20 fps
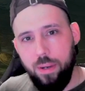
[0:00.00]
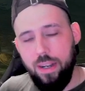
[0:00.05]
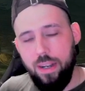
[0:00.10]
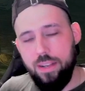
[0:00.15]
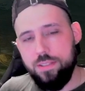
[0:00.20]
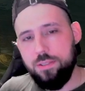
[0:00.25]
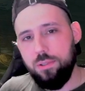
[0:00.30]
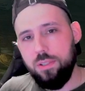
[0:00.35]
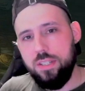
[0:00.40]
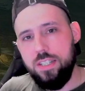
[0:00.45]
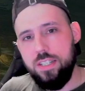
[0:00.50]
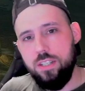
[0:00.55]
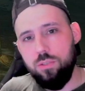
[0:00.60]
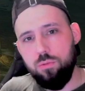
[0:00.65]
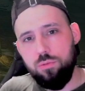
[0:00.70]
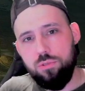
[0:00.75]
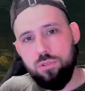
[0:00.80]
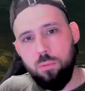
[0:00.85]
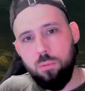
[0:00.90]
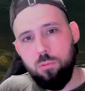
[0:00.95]
la sortie.
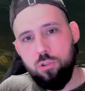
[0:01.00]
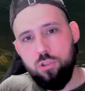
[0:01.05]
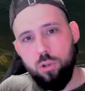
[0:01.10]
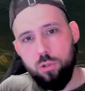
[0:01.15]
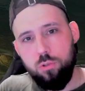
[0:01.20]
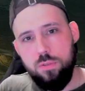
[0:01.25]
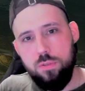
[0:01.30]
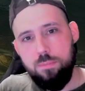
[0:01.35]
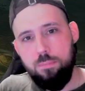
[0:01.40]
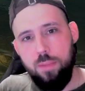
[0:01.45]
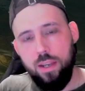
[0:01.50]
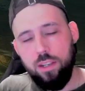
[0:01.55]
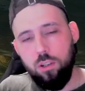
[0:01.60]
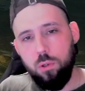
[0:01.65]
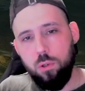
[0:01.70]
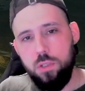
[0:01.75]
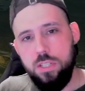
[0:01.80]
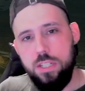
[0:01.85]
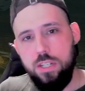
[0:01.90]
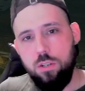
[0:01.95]
Nous sommes aujourd'hui
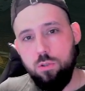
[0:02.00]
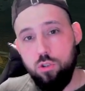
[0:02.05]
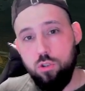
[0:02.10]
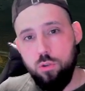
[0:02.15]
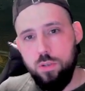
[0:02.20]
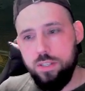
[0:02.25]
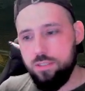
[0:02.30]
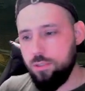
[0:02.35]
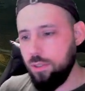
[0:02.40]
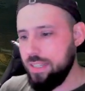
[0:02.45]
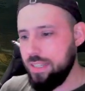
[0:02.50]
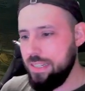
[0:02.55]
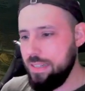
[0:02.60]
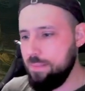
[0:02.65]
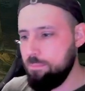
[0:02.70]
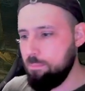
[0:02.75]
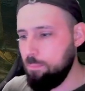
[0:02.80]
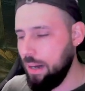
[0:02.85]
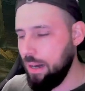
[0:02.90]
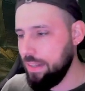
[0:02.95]
mercredi, le jeu est
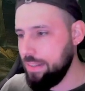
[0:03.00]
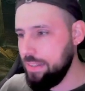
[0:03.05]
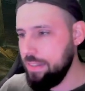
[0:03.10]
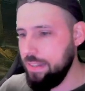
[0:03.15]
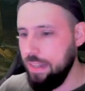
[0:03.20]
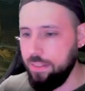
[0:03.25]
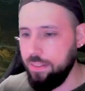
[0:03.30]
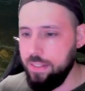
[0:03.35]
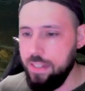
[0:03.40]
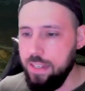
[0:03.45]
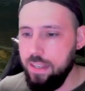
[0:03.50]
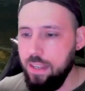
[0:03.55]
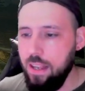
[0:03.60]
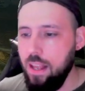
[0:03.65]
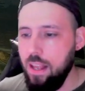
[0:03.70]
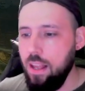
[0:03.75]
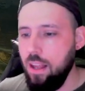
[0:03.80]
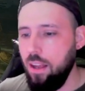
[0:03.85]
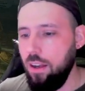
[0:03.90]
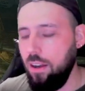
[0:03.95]
sorti mardi dernier.
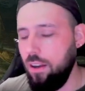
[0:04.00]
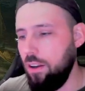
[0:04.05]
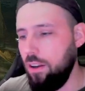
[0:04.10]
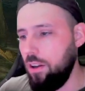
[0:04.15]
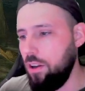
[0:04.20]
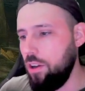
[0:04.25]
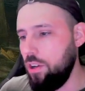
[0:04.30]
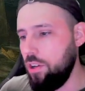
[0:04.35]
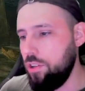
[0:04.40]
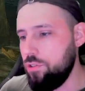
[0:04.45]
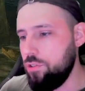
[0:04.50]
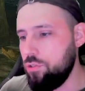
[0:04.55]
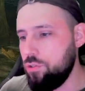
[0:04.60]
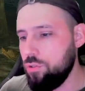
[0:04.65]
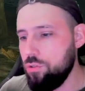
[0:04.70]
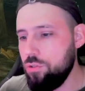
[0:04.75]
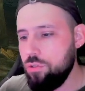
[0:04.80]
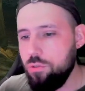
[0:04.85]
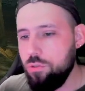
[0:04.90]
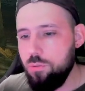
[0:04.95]
Euh,
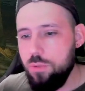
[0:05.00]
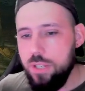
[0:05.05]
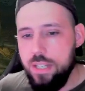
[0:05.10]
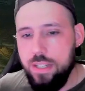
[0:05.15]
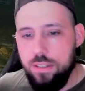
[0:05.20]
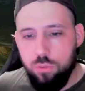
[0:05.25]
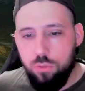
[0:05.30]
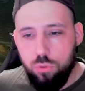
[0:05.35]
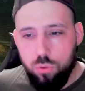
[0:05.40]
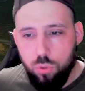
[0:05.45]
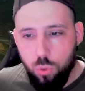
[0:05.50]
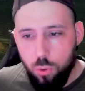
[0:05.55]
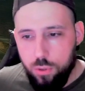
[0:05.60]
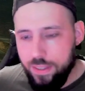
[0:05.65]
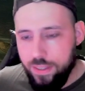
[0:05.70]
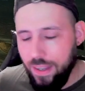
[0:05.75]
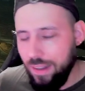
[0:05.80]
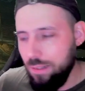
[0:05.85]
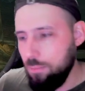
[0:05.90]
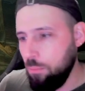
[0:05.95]
je suis
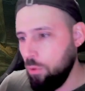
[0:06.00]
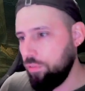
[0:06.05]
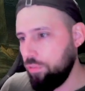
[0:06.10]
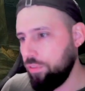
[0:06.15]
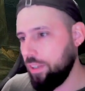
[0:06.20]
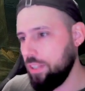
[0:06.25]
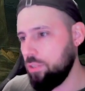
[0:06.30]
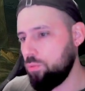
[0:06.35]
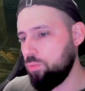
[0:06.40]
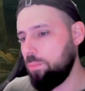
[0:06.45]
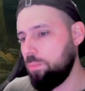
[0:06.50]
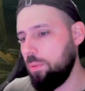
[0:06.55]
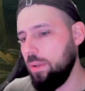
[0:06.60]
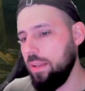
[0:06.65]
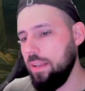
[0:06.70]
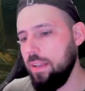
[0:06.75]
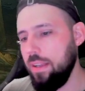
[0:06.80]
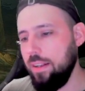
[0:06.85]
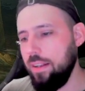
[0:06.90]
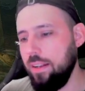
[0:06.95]
totalement
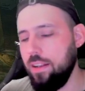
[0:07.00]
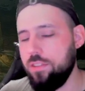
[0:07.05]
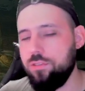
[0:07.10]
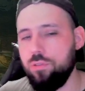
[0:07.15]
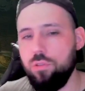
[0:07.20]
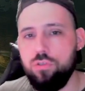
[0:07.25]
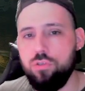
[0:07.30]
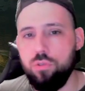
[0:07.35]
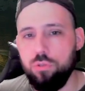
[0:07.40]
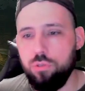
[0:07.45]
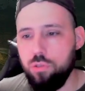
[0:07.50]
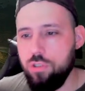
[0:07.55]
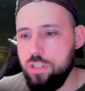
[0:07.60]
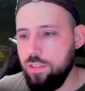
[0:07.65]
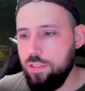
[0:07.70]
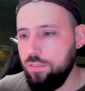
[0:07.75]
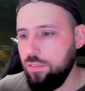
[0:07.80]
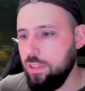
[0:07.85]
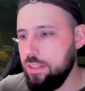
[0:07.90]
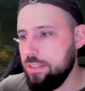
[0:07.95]
free-to-play. La seule chose que
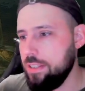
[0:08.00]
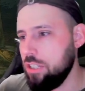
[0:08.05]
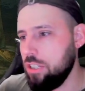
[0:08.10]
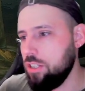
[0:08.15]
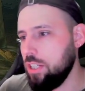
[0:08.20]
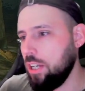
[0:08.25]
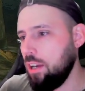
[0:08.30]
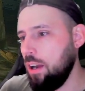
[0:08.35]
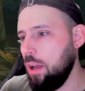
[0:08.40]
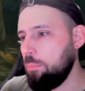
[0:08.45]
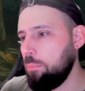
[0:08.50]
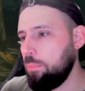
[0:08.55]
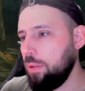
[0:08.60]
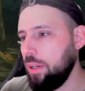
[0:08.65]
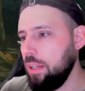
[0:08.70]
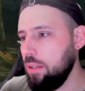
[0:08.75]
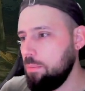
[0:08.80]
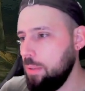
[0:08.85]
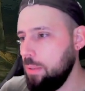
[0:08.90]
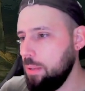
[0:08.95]
j'ai fait, c'est que j'ai quand même
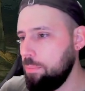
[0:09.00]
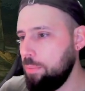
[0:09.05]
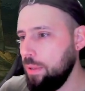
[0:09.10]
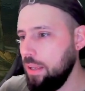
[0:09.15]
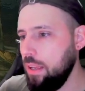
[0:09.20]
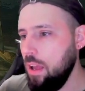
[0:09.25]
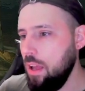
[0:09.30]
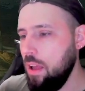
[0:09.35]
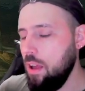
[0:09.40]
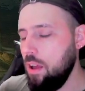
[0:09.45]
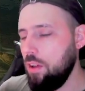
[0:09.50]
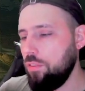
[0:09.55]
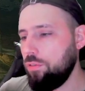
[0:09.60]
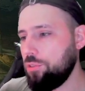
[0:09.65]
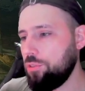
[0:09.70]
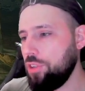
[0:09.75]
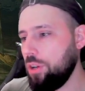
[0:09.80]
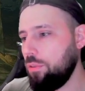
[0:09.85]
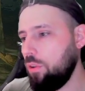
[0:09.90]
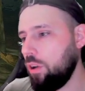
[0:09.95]
pris le BP.
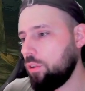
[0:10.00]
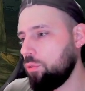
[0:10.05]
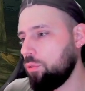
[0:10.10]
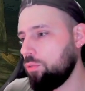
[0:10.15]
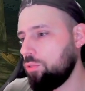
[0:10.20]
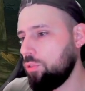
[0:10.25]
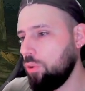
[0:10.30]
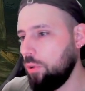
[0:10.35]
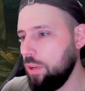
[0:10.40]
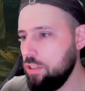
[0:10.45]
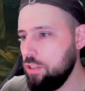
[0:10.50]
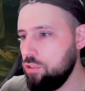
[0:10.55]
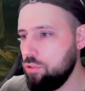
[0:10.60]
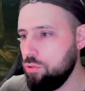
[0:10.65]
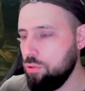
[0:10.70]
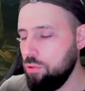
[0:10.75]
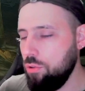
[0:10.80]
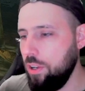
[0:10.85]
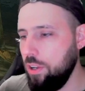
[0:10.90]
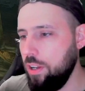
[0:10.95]
Faut savoir que dans les
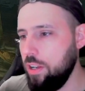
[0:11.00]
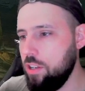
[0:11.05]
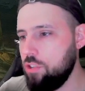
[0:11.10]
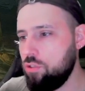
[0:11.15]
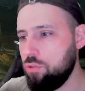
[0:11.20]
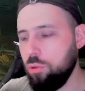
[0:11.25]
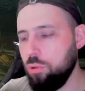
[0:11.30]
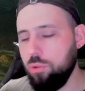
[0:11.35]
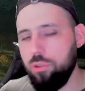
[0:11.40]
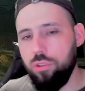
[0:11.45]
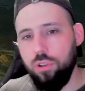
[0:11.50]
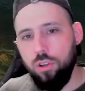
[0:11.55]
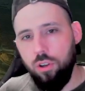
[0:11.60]
jeux, les choses